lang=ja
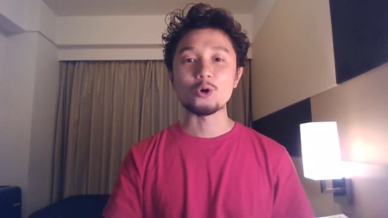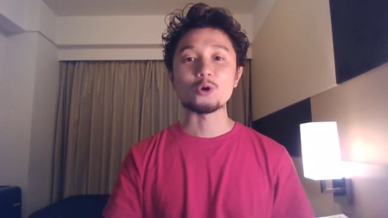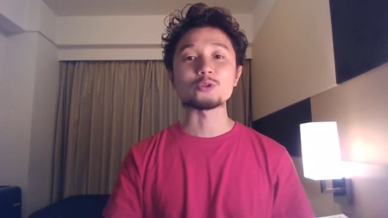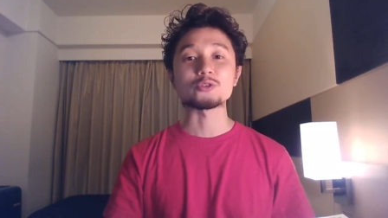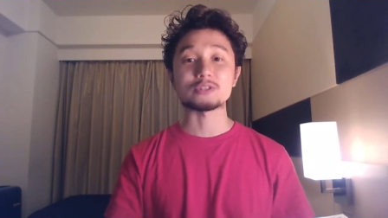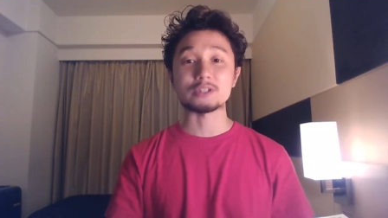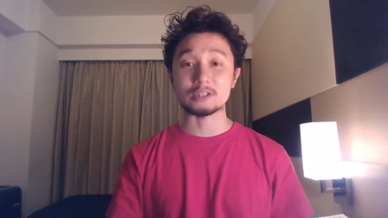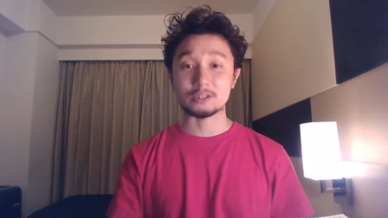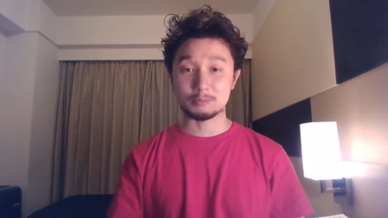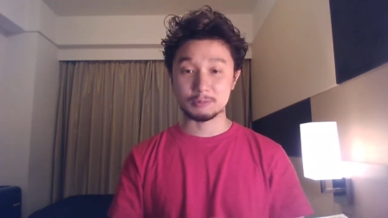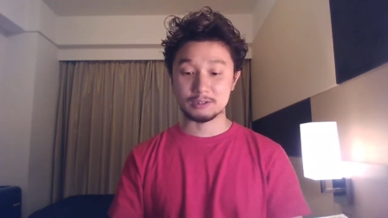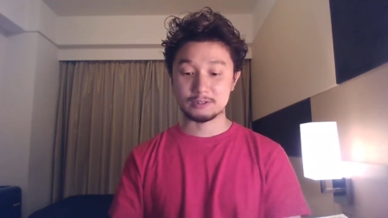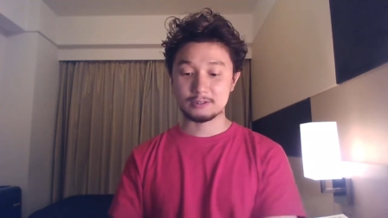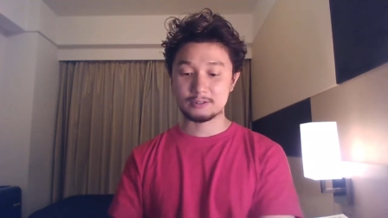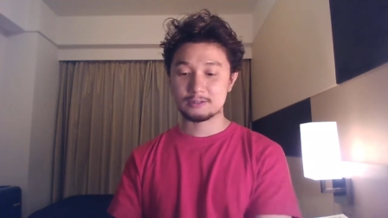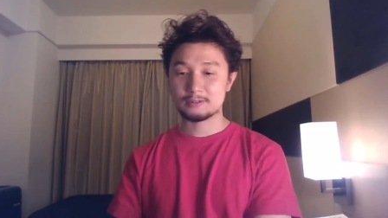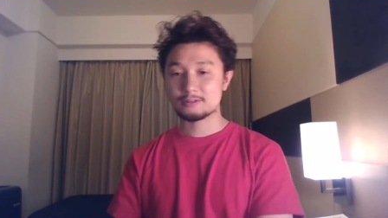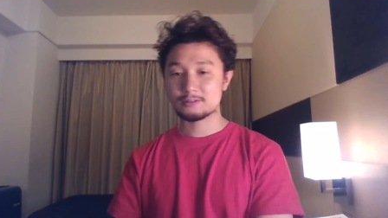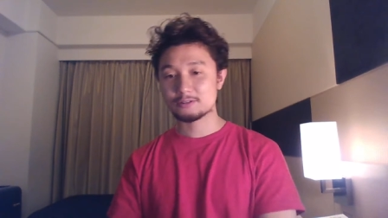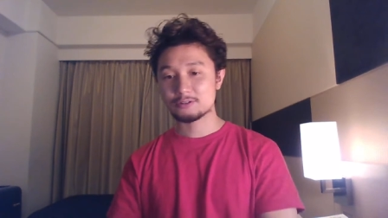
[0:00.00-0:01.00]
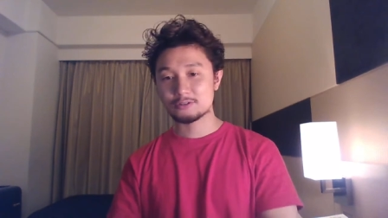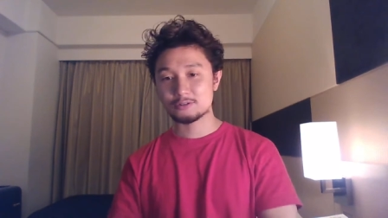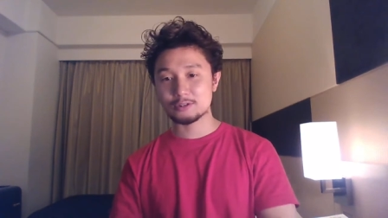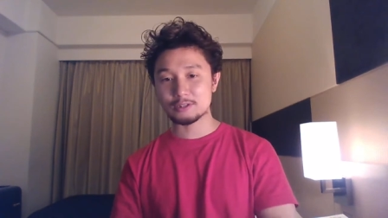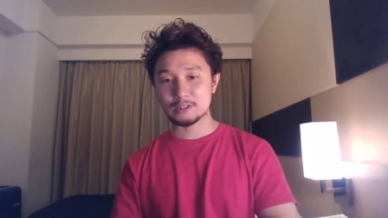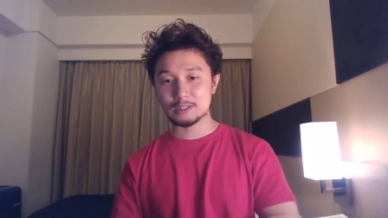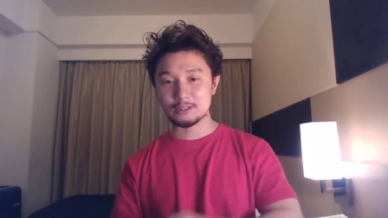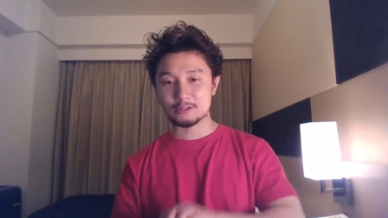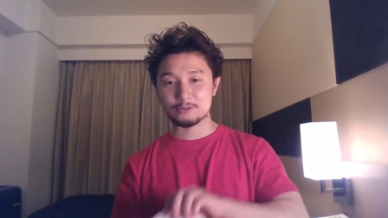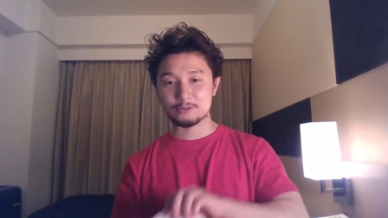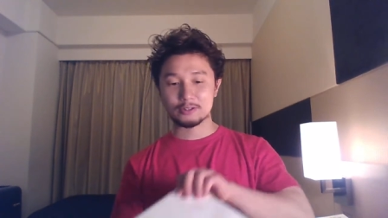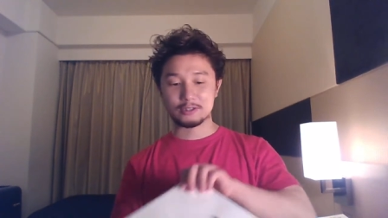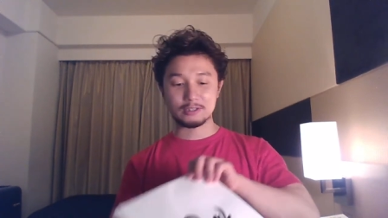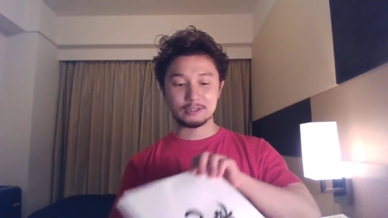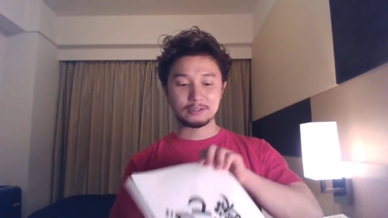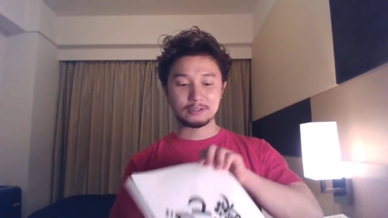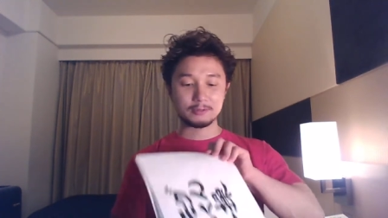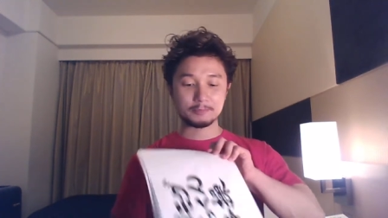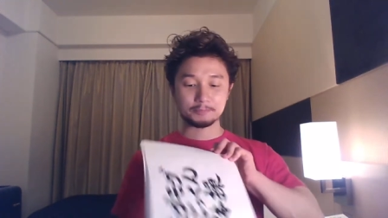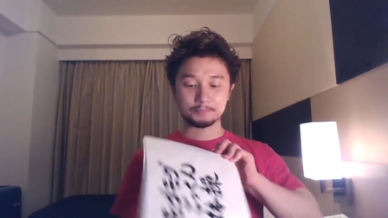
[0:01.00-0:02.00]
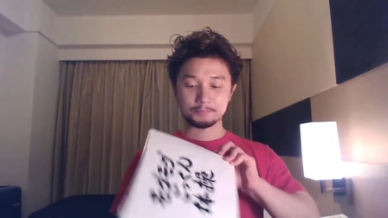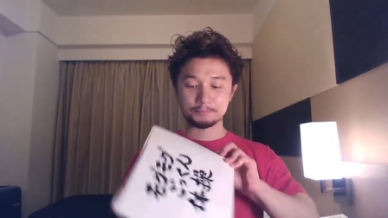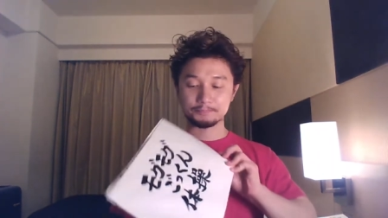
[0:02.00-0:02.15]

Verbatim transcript: お伝えします。それがこれです。